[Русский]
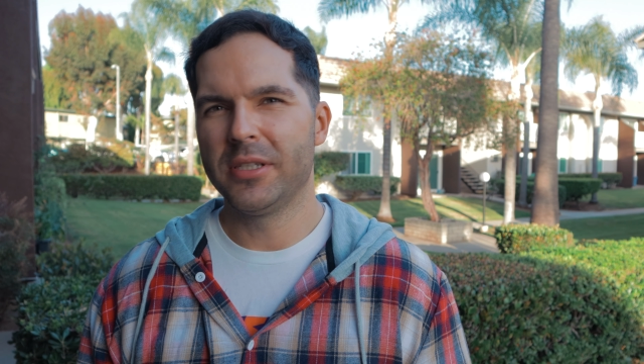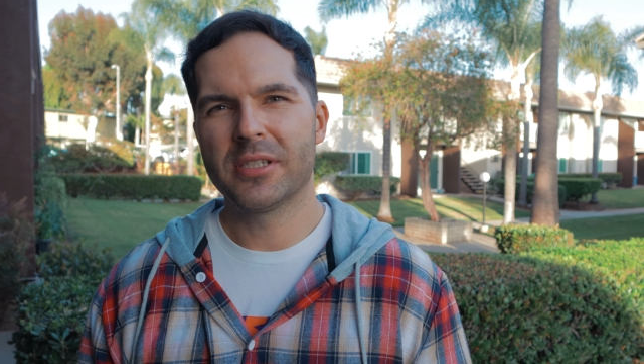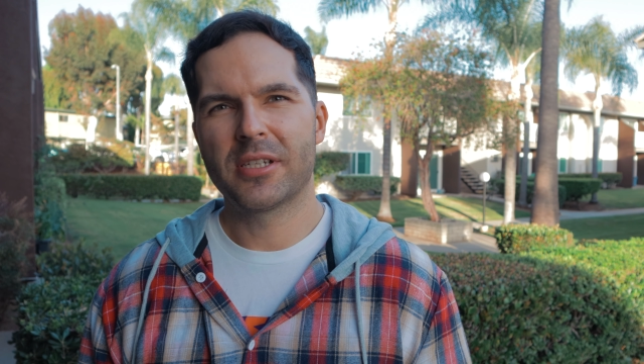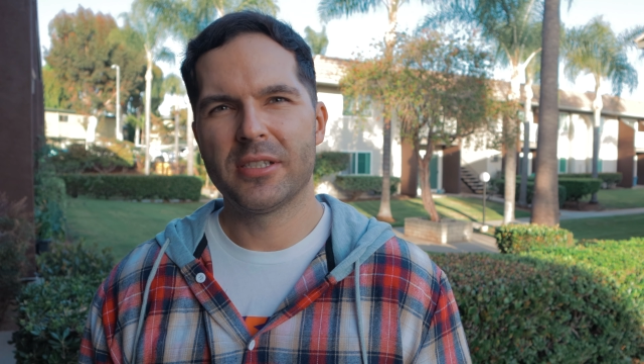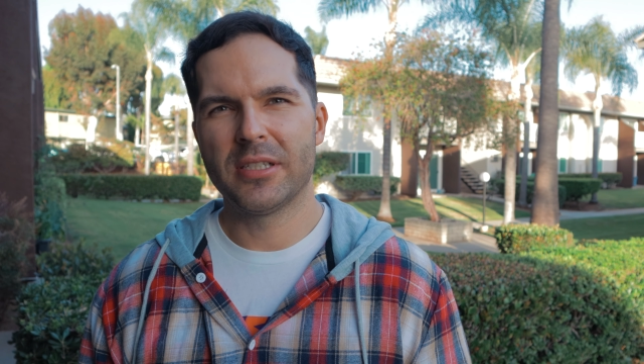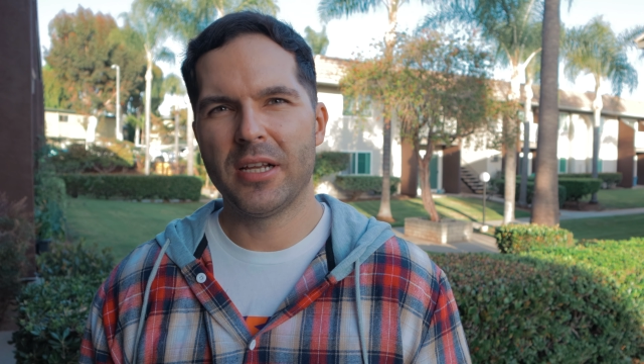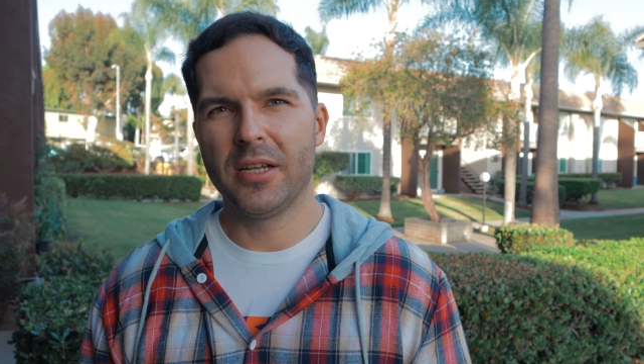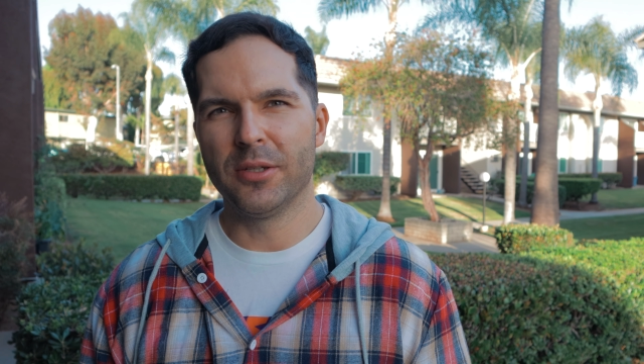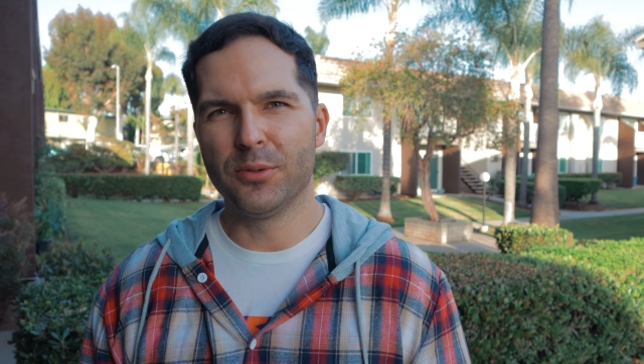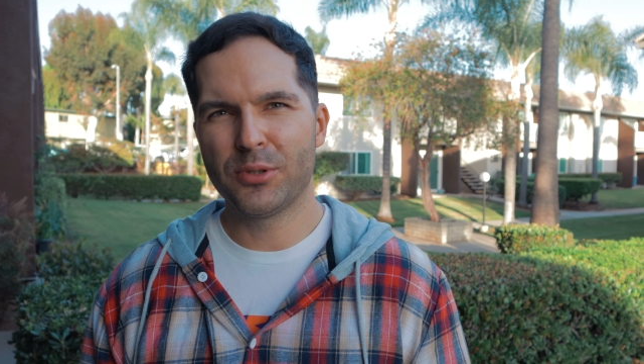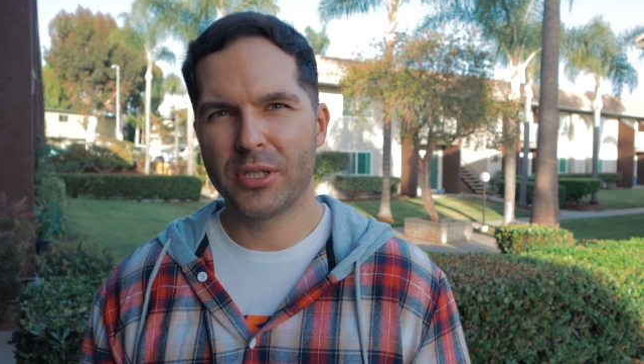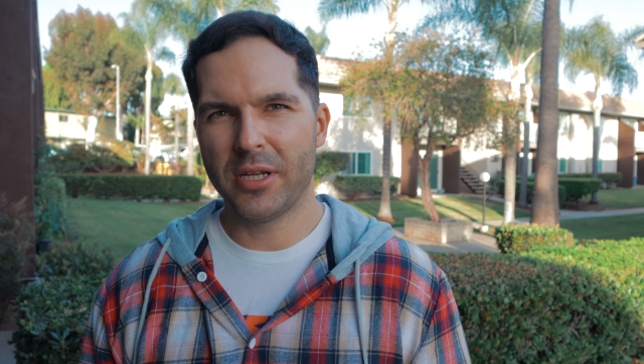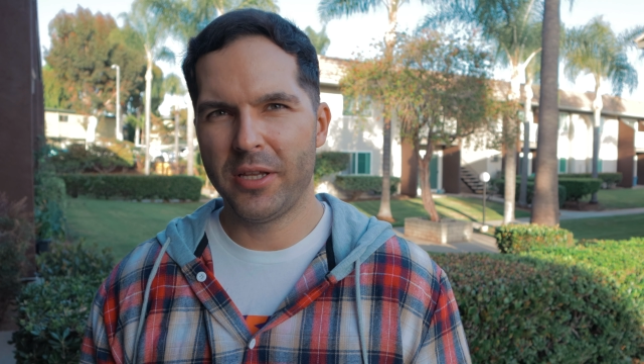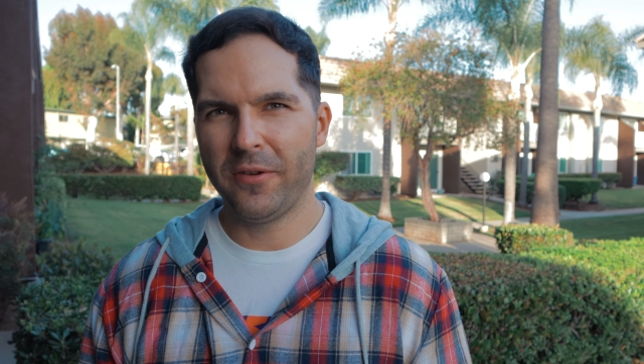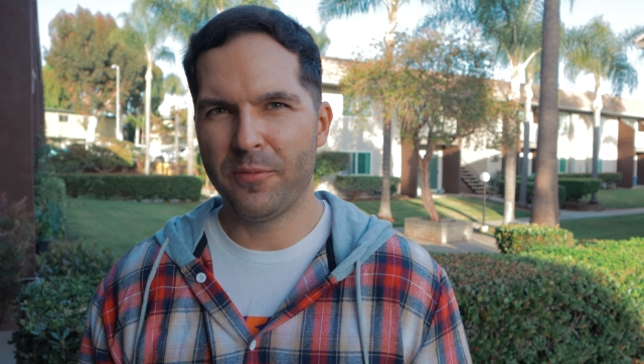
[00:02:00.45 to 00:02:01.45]
Они сказали, сказали, ну
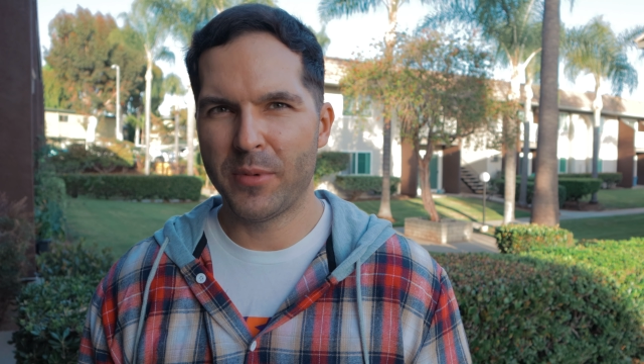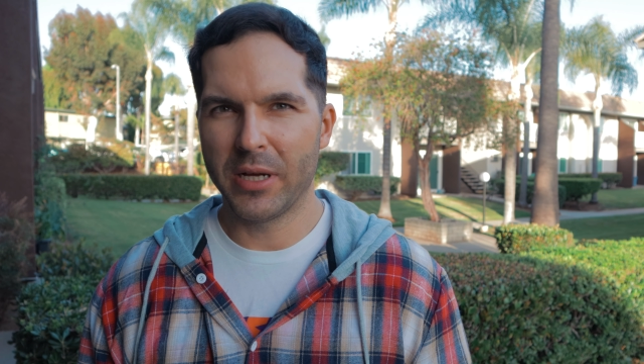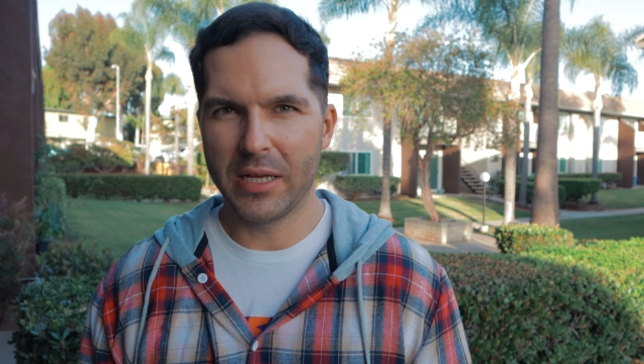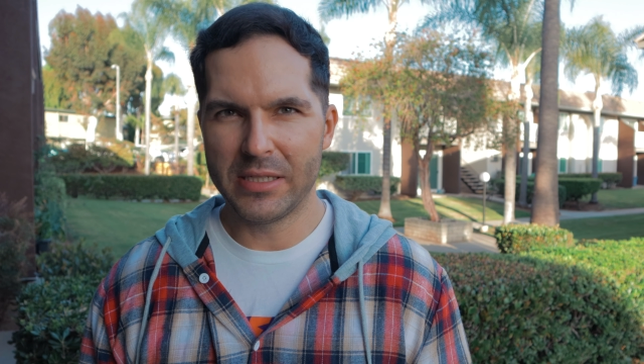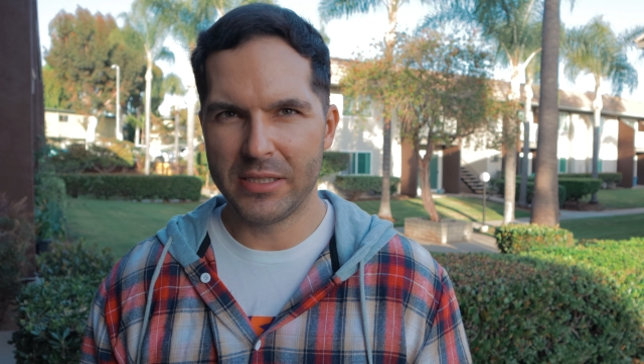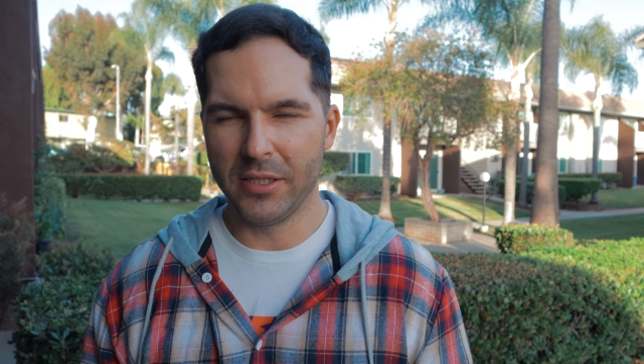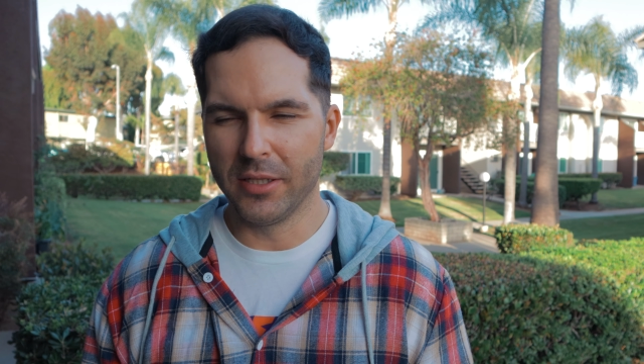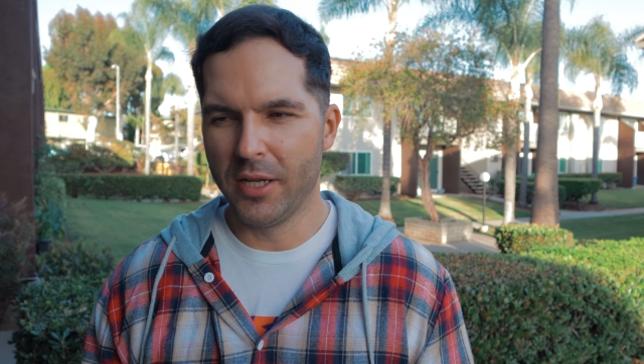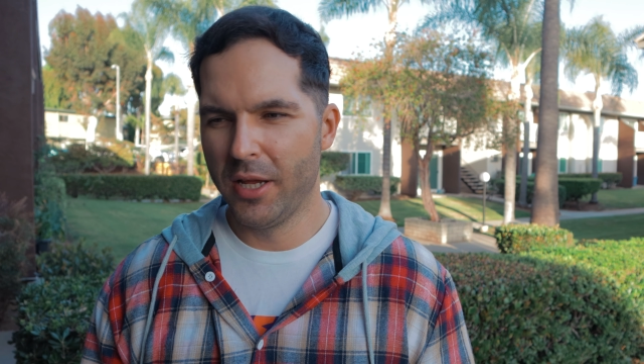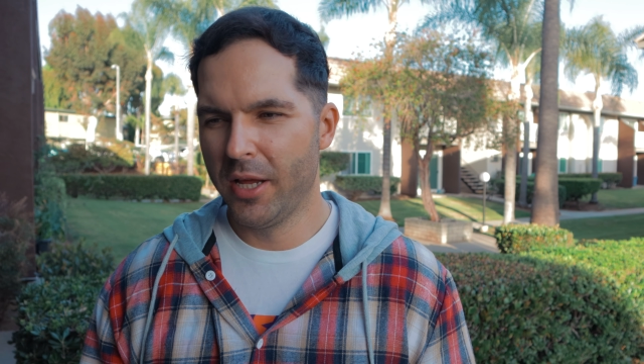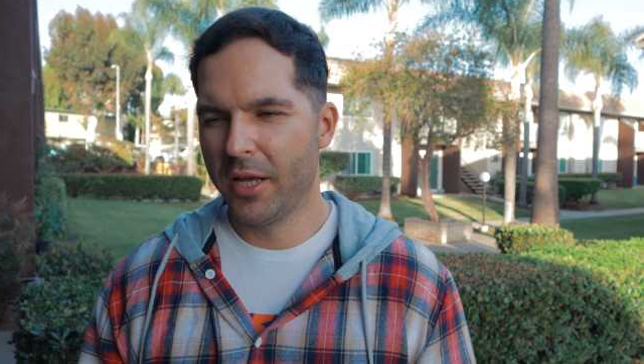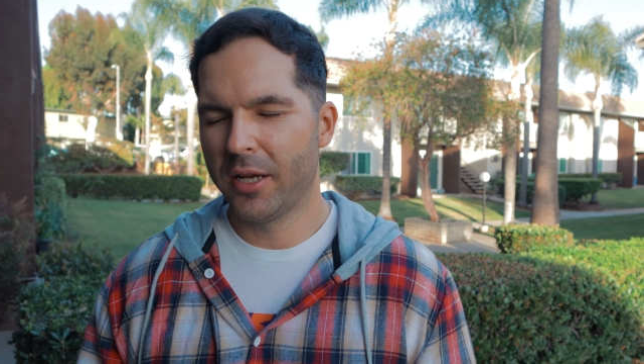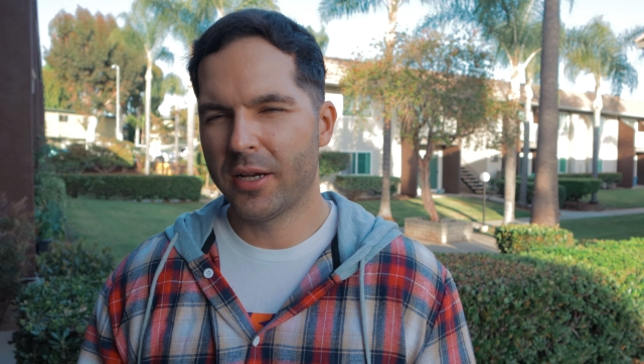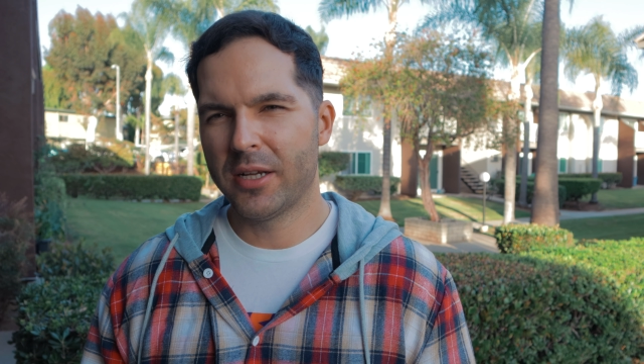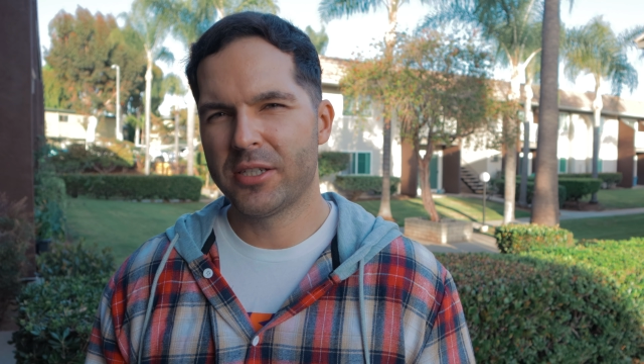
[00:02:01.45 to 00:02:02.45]
сходи в магазин.
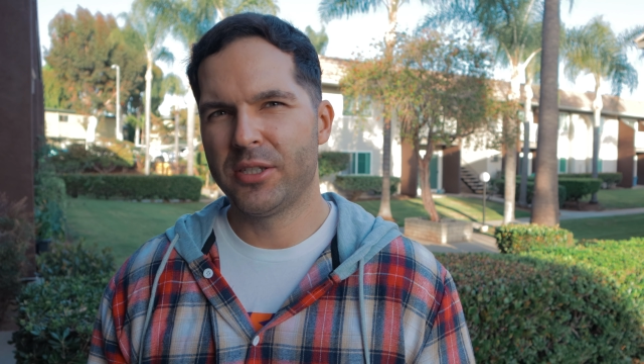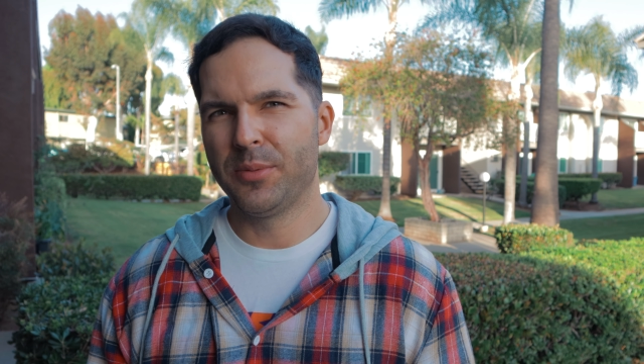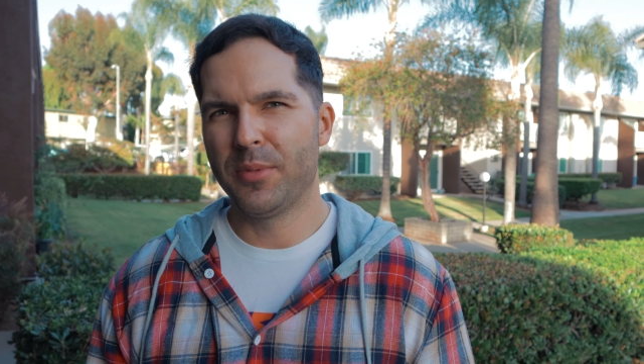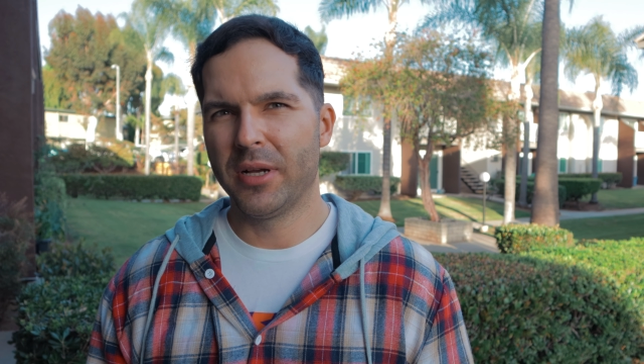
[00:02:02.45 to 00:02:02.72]
Каждый